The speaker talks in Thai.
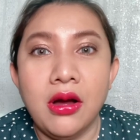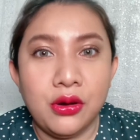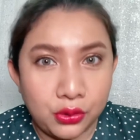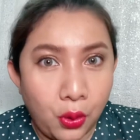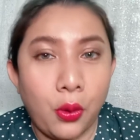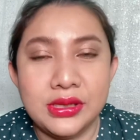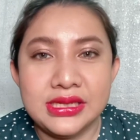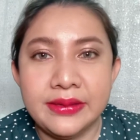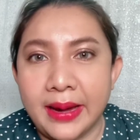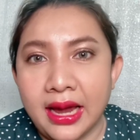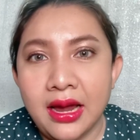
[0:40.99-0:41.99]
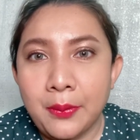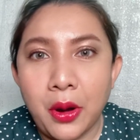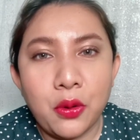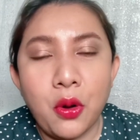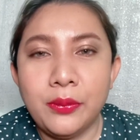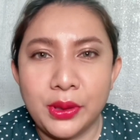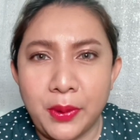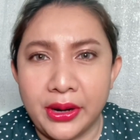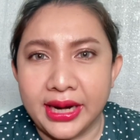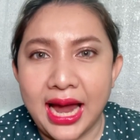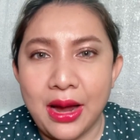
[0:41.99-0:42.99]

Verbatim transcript: โกนใช่ไหมพอโกนบ่อยๆเข้า